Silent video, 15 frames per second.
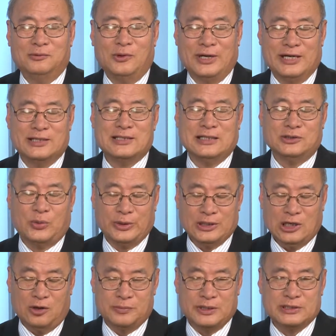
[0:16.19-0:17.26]
欢迎您再次回
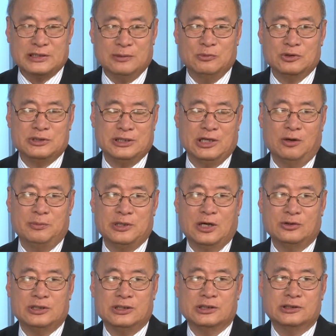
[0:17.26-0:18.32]
到我们的节目。今天我们邀
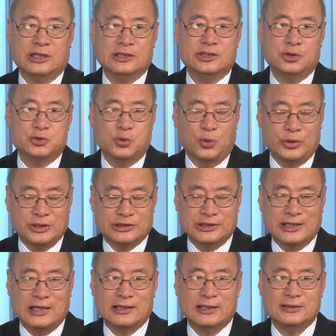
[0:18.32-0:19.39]
请陈劲松律师
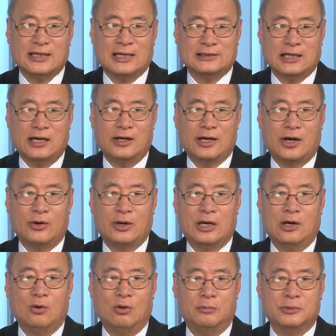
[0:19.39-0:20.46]
呢，跟大家聊一
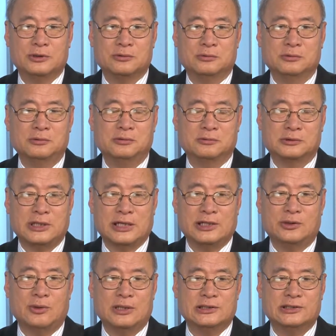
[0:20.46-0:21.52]
聊我们总统这一
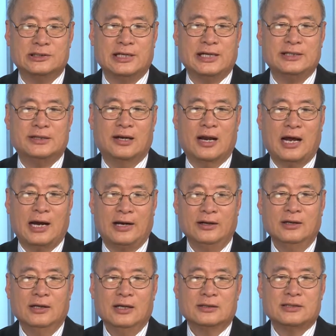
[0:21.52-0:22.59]
段时间以来
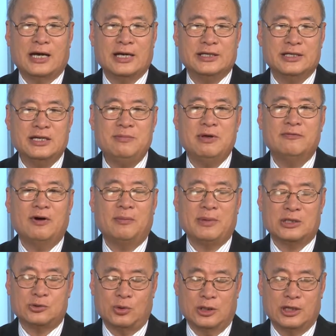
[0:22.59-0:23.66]
在移民方
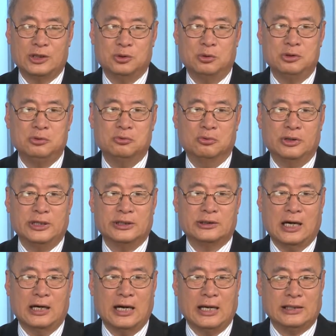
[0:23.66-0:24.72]
面做了很多努力，
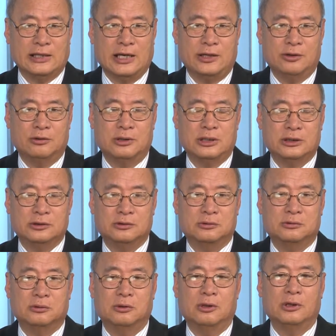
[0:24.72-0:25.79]
当然也有很
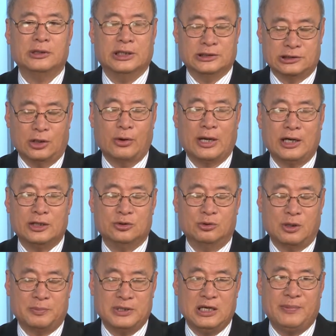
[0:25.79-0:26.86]
多也招来很多
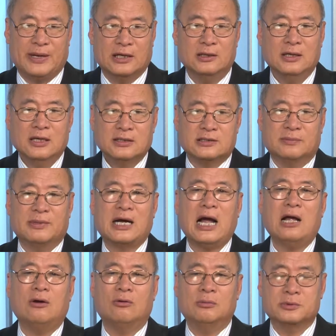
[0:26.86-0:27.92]
的批评。怎么
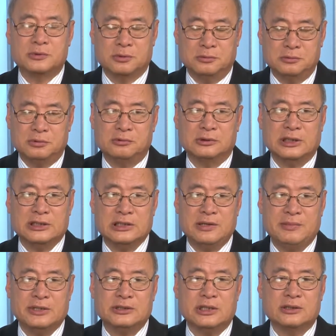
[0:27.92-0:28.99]
看我们总统的移
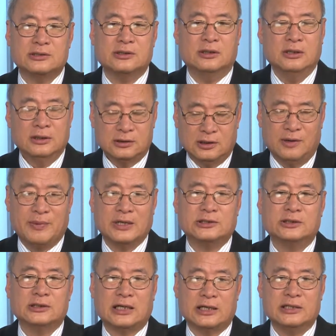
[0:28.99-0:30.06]
民政策，特别
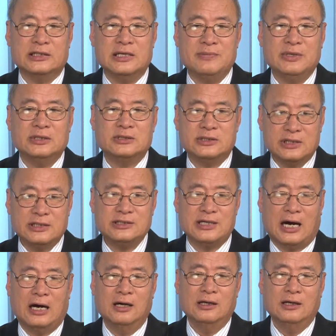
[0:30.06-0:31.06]
是他的移民倾向？